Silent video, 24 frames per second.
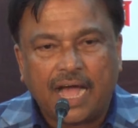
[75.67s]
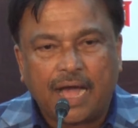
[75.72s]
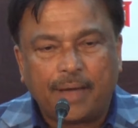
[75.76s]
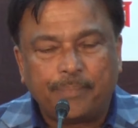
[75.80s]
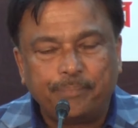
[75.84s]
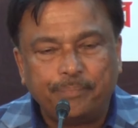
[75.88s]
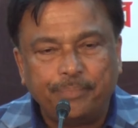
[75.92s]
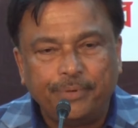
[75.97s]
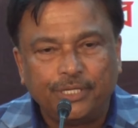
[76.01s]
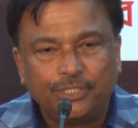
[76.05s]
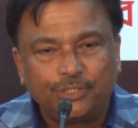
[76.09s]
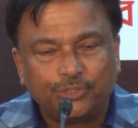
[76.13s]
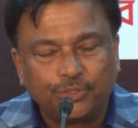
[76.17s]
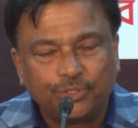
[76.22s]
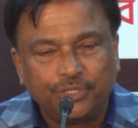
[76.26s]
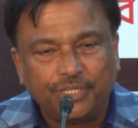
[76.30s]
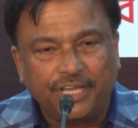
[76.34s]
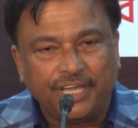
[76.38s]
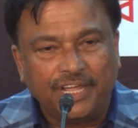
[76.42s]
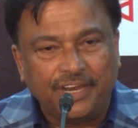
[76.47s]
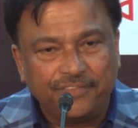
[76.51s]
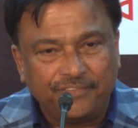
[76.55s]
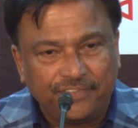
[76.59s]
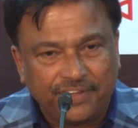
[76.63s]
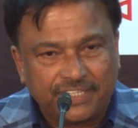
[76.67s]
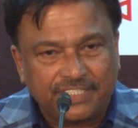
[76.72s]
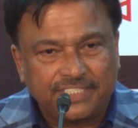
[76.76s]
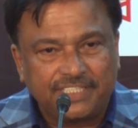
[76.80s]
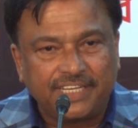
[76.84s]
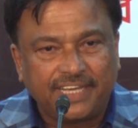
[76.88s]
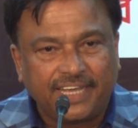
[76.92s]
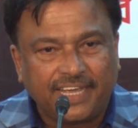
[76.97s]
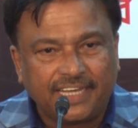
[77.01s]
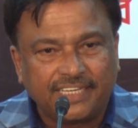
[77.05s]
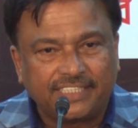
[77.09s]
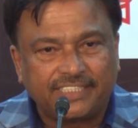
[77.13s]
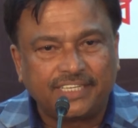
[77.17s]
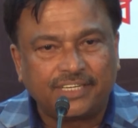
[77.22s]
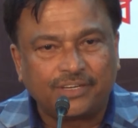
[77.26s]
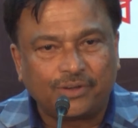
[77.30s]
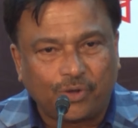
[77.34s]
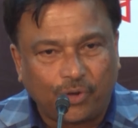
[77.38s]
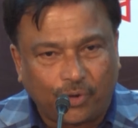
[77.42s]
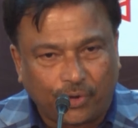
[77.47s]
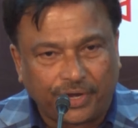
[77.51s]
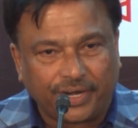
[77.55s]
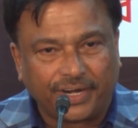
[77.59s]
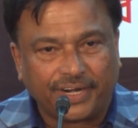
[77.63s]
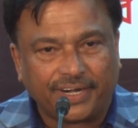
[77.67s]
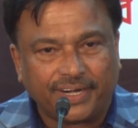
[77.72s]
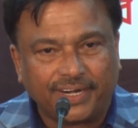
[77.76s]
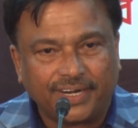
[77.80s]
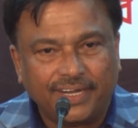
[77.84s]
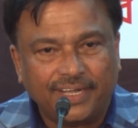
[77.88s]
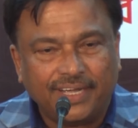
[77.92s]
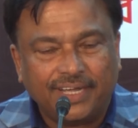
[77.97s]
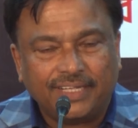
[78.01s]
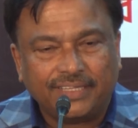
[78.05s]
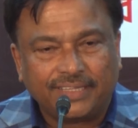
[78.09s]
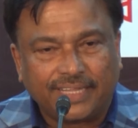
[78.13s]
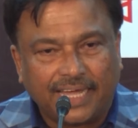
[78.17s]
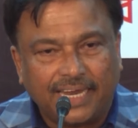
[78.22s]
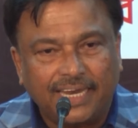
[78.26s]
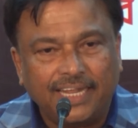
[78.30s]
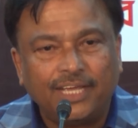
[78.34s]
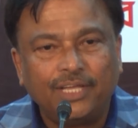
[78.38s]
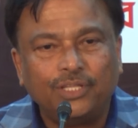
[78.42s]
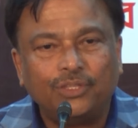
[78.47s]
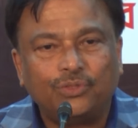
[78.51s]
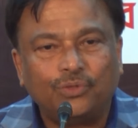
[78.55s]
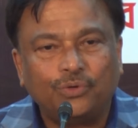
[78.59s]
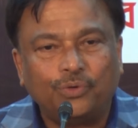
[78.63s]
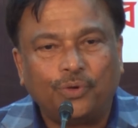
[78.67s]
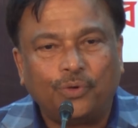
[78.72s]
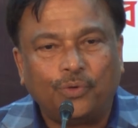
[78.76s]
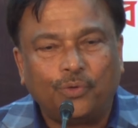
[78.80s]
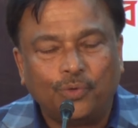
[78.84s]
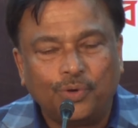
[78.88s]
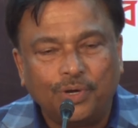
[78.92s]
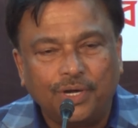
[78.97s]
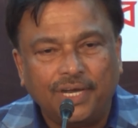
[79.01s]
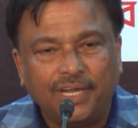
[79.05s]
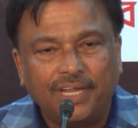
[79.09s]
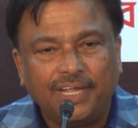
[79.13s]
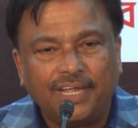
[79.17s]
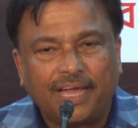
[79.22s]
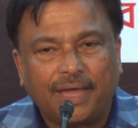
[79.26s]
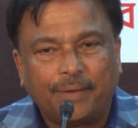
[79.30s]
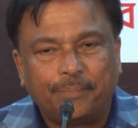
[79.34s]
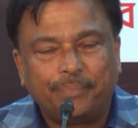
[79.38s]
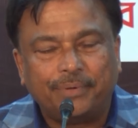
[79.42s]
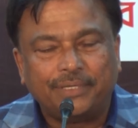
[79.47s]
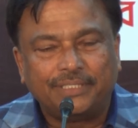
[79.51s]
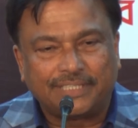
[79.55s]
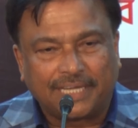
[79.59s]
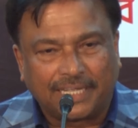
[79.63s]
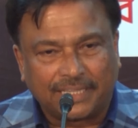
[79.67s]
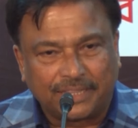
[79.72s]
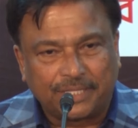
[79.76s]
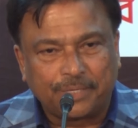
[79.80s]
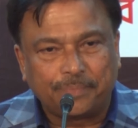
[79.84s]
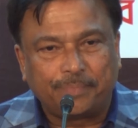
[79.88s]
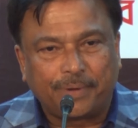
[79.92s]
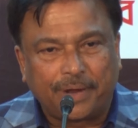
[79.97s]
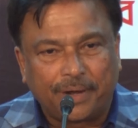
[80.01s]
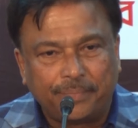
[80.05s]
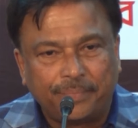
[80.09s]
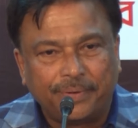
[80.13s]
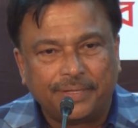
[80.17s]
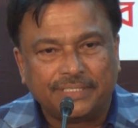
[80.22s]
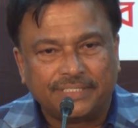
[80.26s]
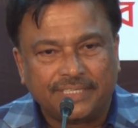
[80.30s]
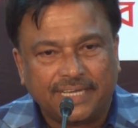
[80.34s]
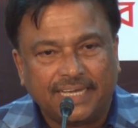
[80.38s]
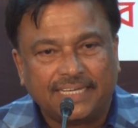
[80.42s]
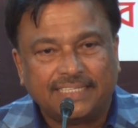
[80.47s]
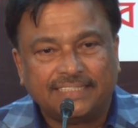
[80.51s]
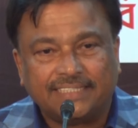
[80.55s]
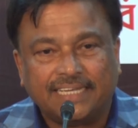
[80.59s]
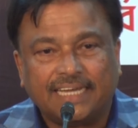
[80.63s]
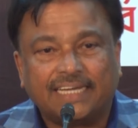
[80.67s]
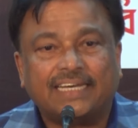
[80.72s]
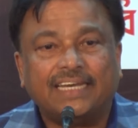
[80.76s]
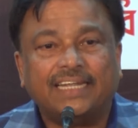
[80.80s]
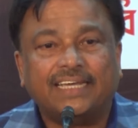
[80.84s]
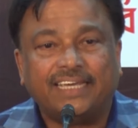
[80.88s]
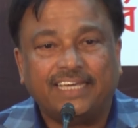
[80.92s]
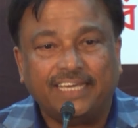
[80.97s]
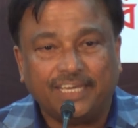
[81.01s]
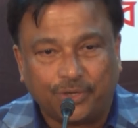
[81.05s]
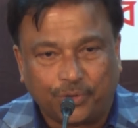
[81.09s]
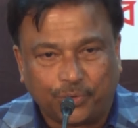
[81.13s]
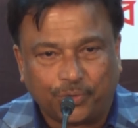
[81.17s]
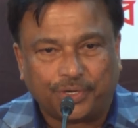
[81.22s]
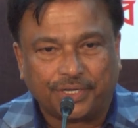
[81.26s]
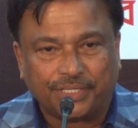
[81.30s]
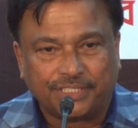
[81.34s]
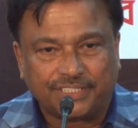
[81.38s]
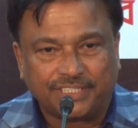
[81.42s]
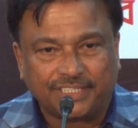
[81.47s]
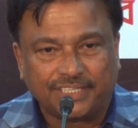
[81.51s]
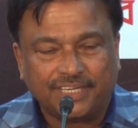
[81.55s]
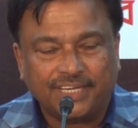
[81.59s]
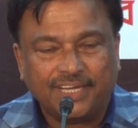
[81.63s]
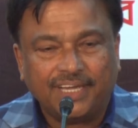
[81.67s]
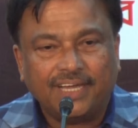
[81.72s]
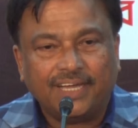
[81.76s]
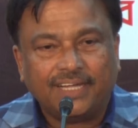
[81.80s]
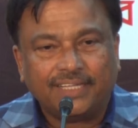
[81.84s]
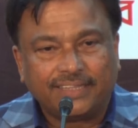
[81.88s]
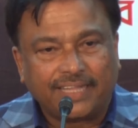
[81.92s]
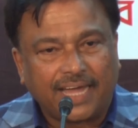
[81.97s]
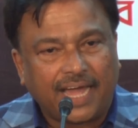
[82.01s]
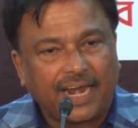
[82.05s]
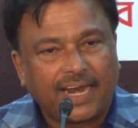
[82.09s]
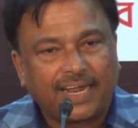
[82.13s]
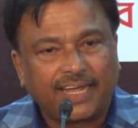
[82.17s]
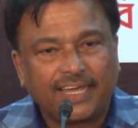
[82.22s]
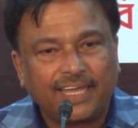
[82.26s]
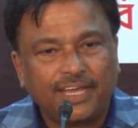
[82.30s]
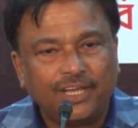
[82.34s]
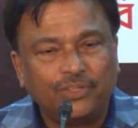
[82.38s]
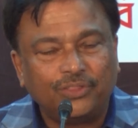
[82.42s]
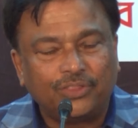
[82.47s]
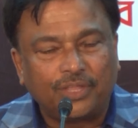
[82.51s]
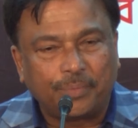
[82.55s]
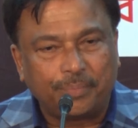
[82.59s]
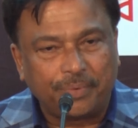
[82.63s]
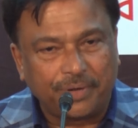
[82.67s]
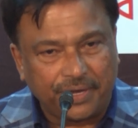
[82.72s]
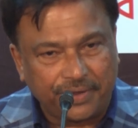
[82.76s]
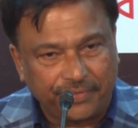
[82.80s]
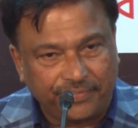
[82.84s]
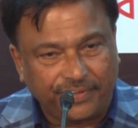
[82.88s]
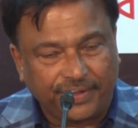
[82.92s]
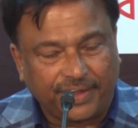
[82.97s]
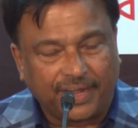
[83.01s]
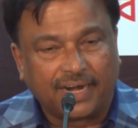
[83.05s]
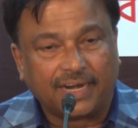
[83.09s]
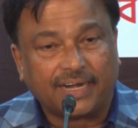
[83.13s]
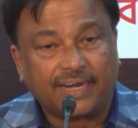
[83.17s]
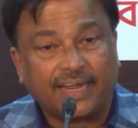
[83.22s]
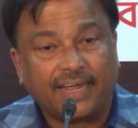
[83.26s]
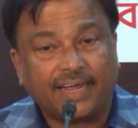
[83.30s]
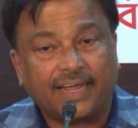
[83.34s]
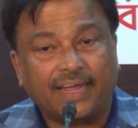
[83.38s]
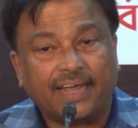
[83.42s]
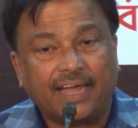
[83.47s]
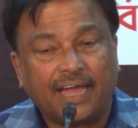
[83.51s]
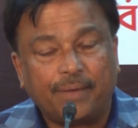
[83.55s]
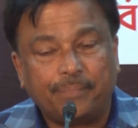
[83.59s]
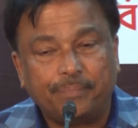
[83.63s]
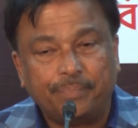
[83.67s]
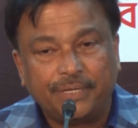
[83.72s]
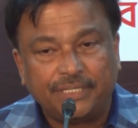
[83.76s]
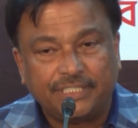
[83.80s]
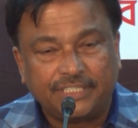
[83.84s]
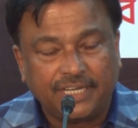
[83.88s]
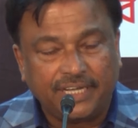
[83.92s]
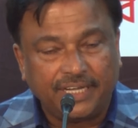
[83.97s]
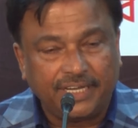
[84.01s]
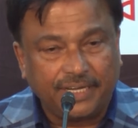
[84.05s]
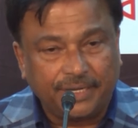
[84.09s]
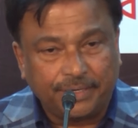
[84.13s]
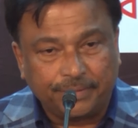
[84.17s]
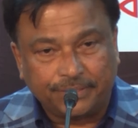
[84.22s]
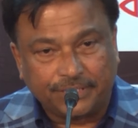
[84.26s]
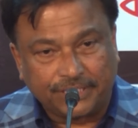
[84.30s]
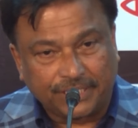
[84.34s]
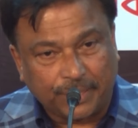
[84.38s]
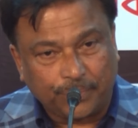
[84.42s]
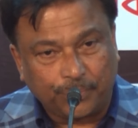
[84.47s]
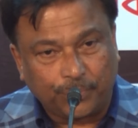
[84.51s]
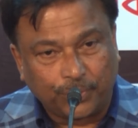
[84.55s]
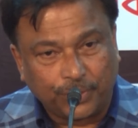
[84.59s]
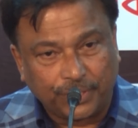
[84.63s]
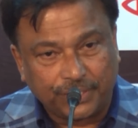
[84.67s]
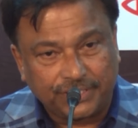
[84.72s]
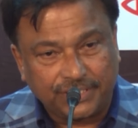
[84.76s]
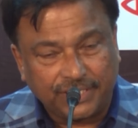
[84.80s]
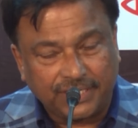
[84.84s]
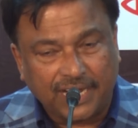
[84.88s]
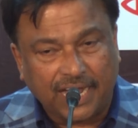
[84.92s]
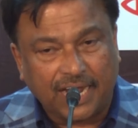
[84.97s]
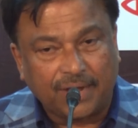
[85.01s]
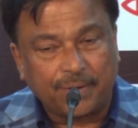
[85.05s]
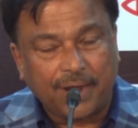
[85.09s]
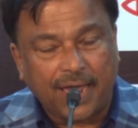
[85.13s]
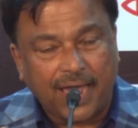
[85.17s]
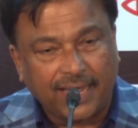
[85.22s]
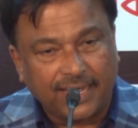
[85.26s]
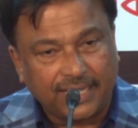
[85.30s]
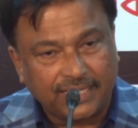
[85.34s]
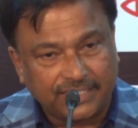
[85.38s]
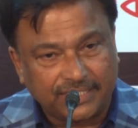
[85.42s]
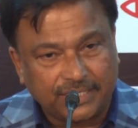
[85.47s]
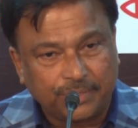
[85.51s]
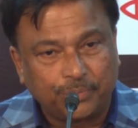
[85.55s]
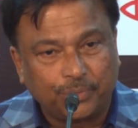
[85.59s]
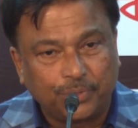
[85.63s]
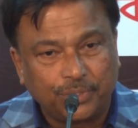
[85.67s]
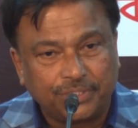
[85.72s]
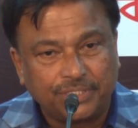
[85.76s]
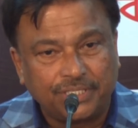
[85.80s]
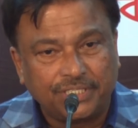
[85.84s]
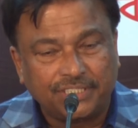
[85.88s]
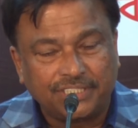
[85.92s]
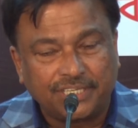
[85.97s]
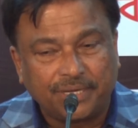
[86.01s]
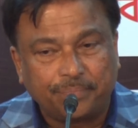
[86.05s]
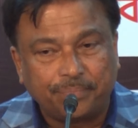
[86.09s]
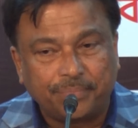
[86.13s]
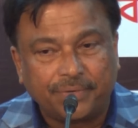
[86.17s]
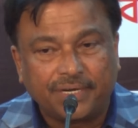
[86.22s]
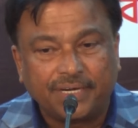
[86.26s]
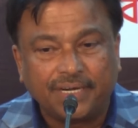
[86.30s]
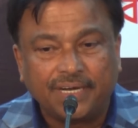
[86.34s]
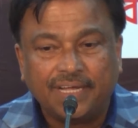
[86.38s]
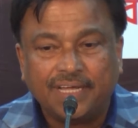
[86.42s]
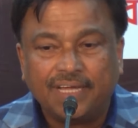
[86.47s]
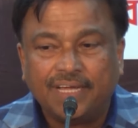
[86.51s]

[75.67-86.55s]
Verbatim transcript: আপনি যদি ইনভেস্টিগেশন করেন তাহলে কিন্তু অনলি আপনি জানতে পারবেন যে এক্স্যাক্টলি কি ঘটেছে তার আগে কিন্তু আপনি ডিফিকাল্ট হ্যাঁ আপনি যেই যেটা বলেছেন আর আগে যেটা বলেছেন যে আপনার